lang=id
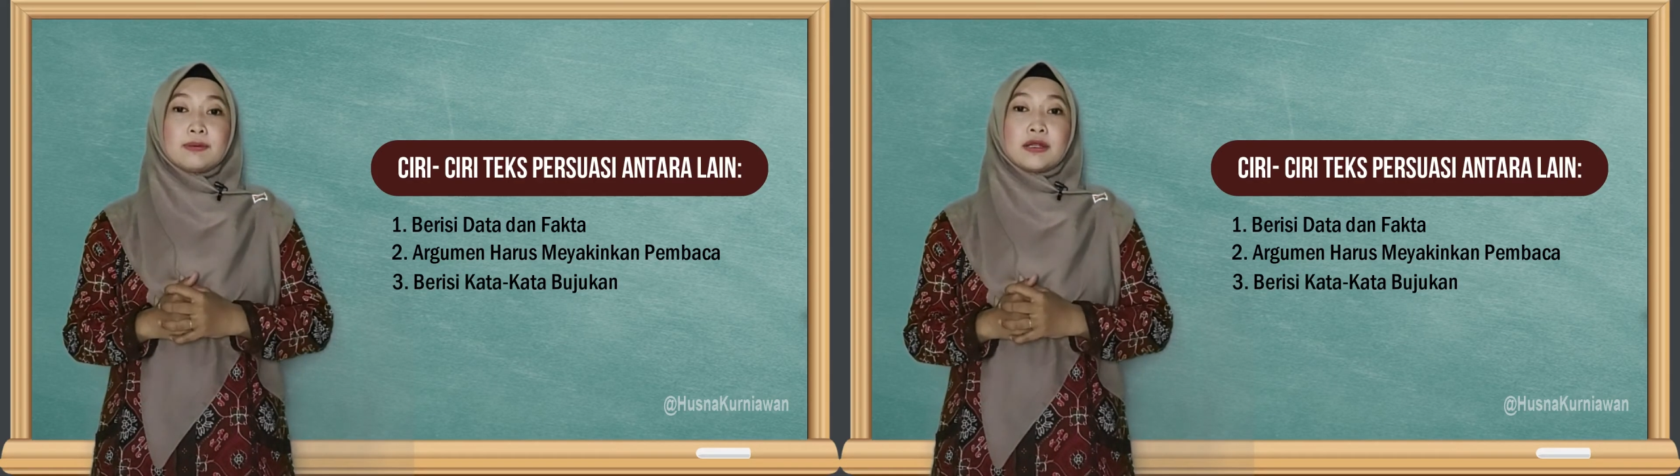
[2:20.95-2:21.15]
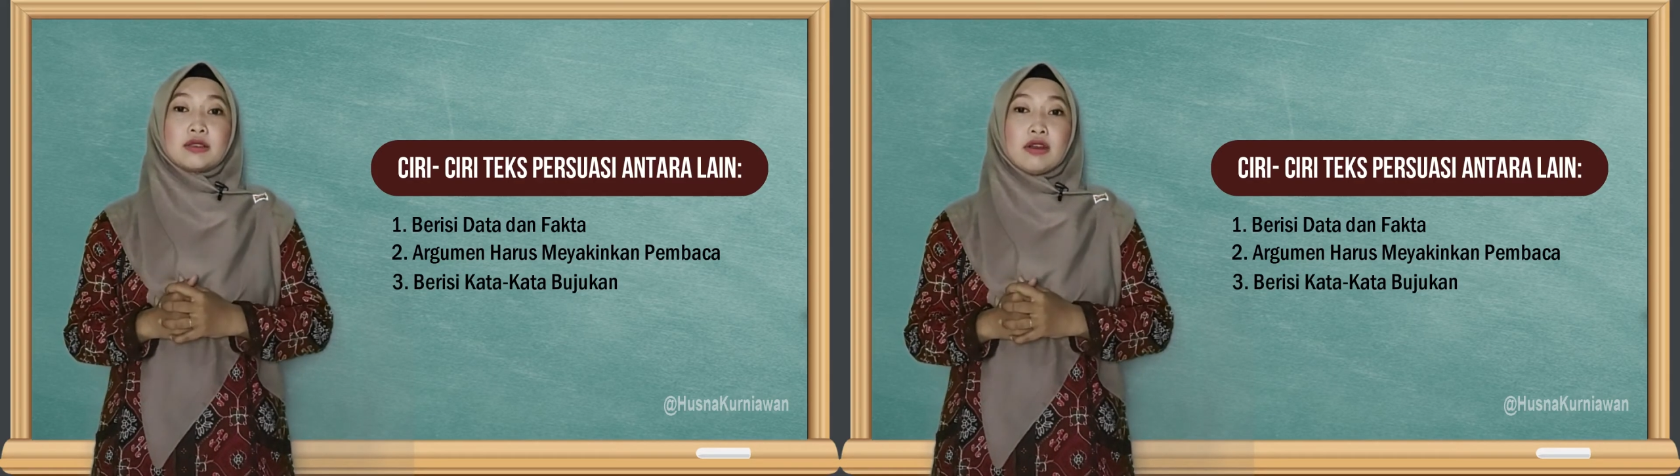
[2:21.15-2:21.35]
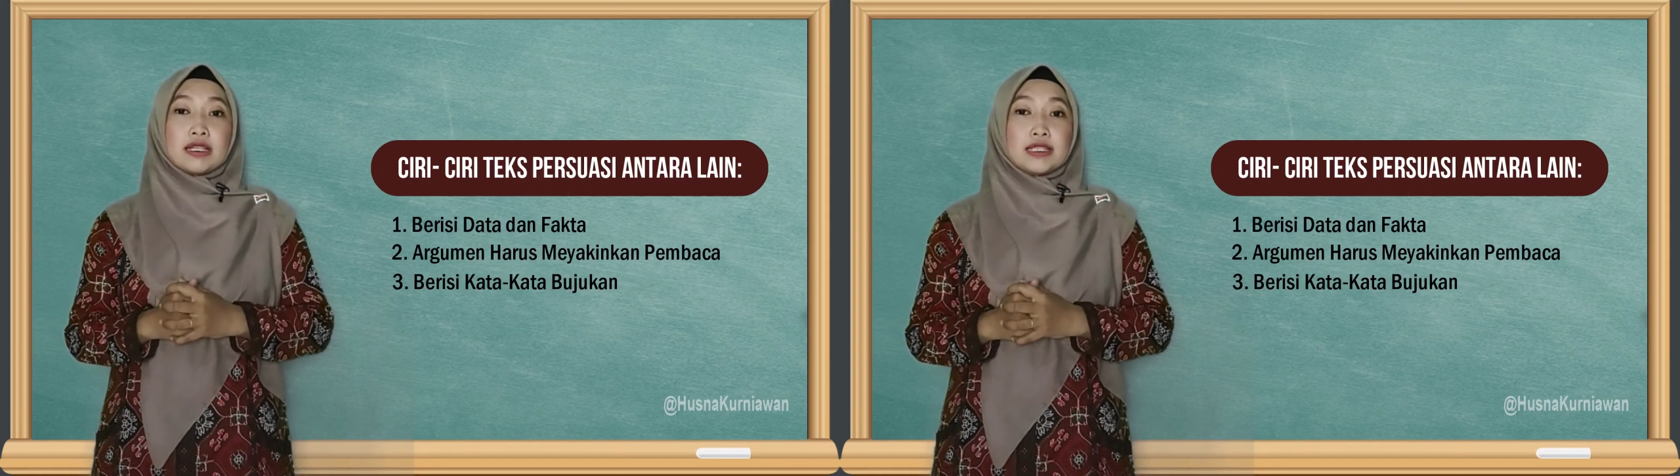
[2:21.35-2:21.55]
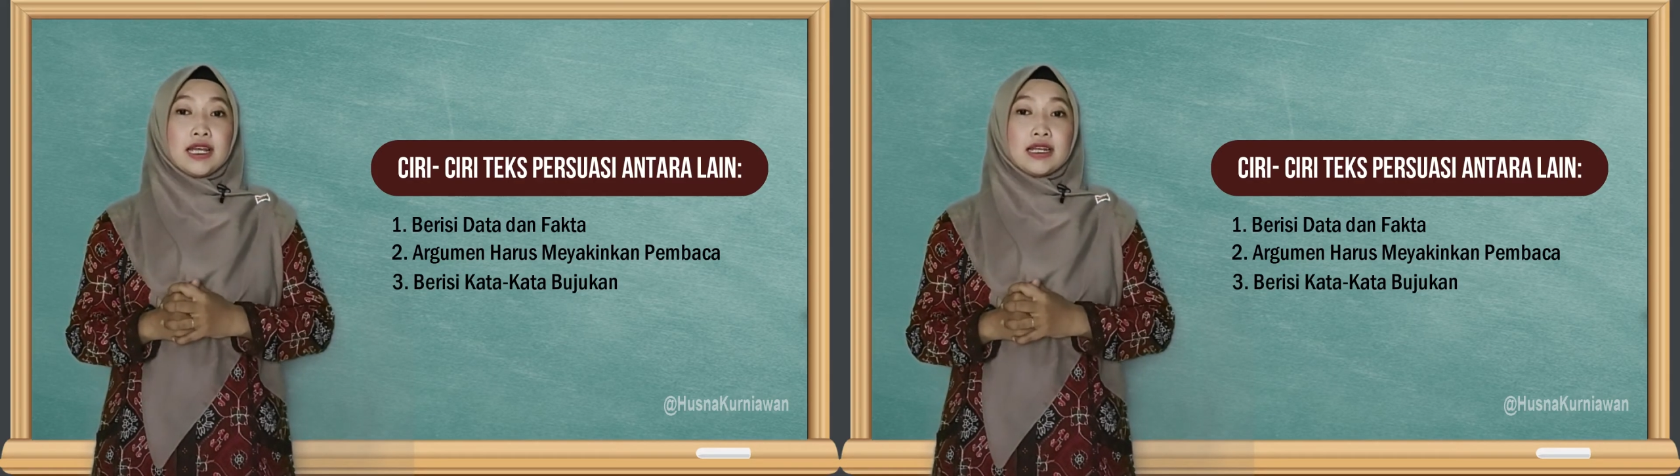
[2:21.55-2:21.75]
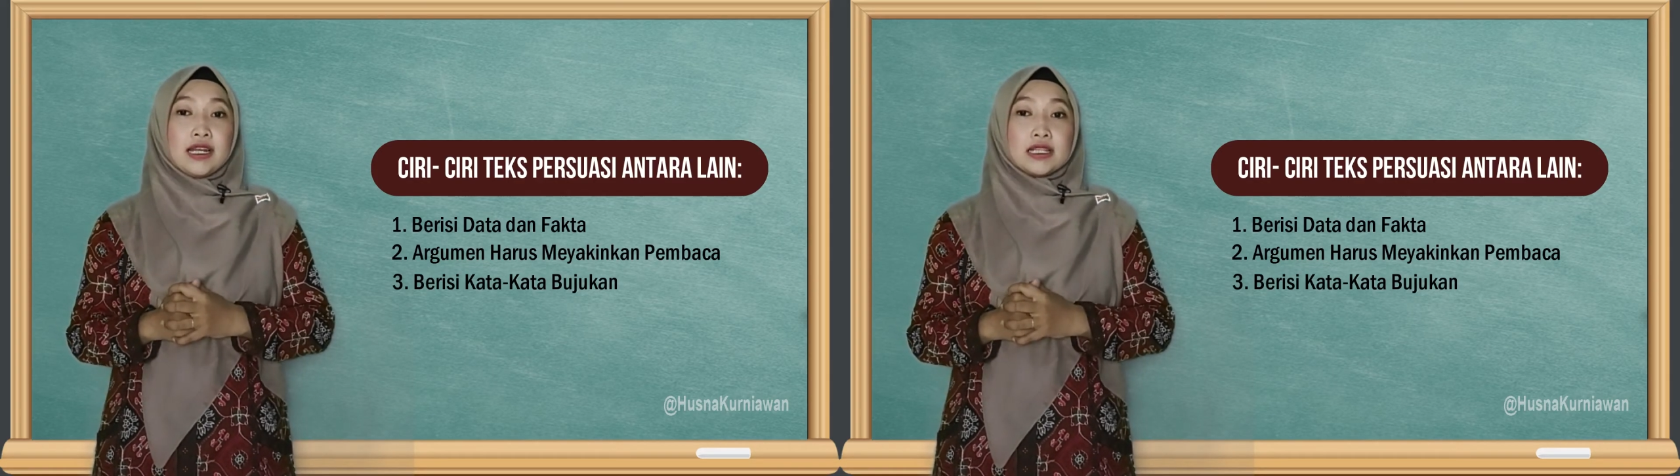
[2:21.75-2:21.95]
persuasi
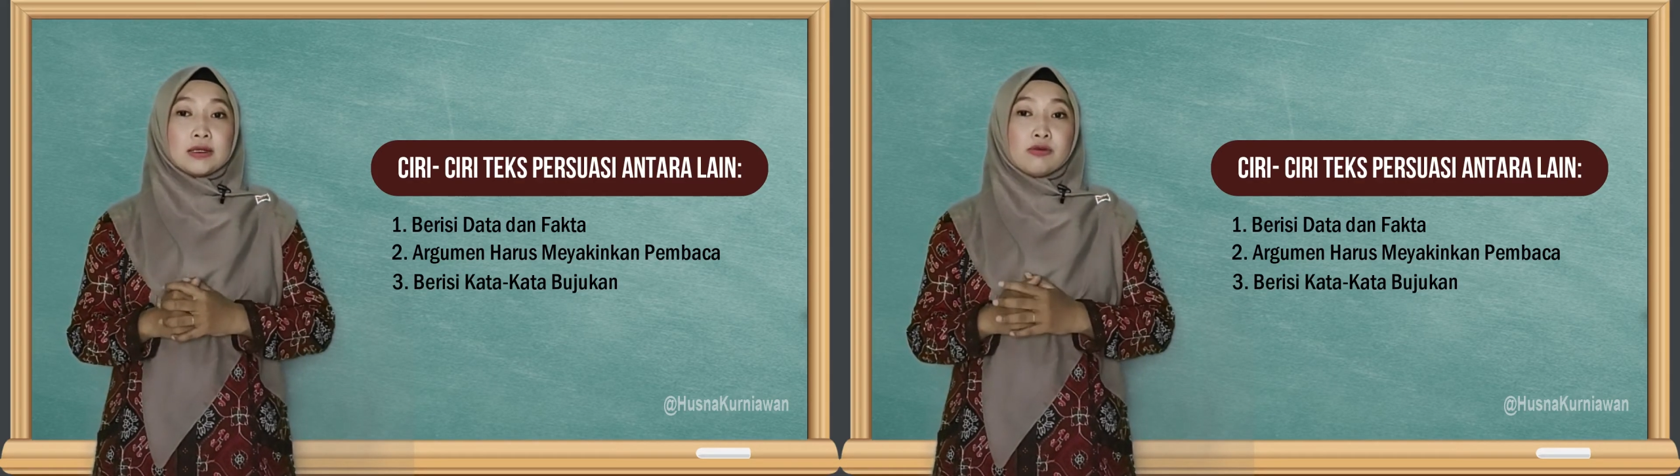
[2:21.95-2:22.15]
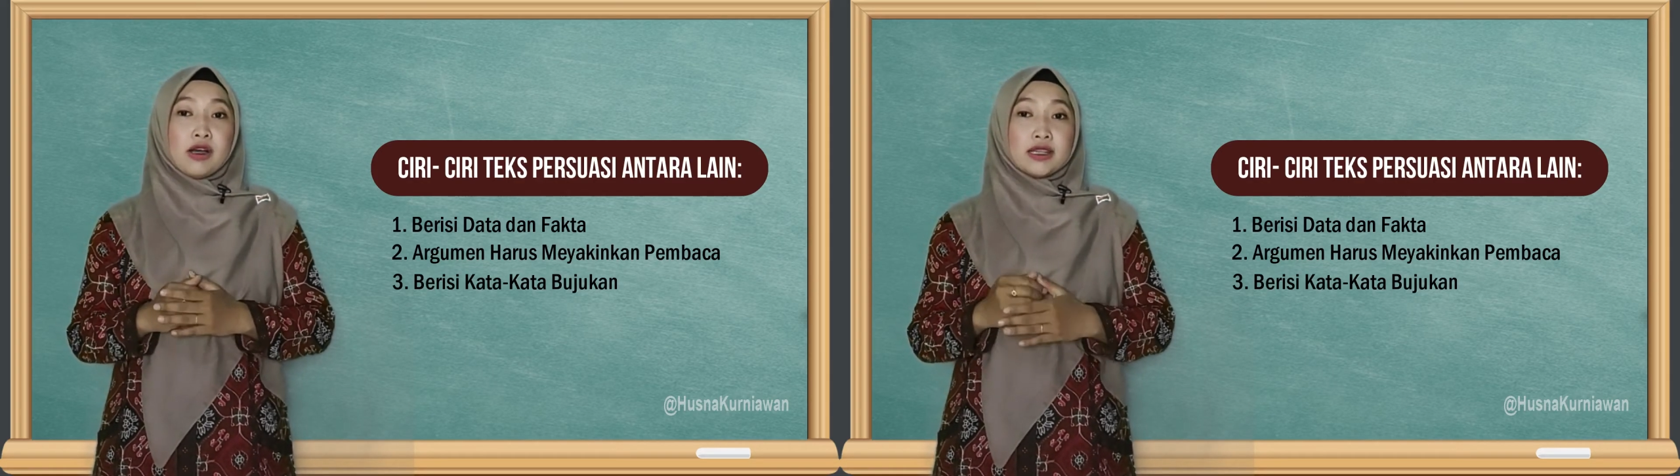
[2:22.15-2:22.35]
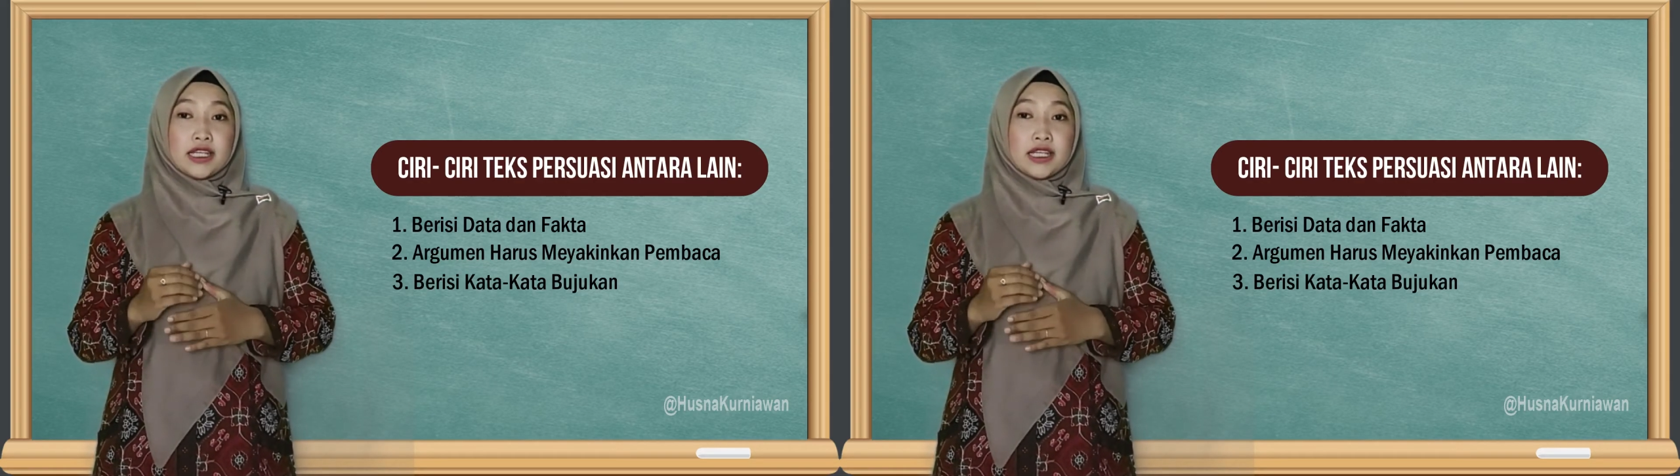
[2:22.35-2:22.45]
adalah sebuah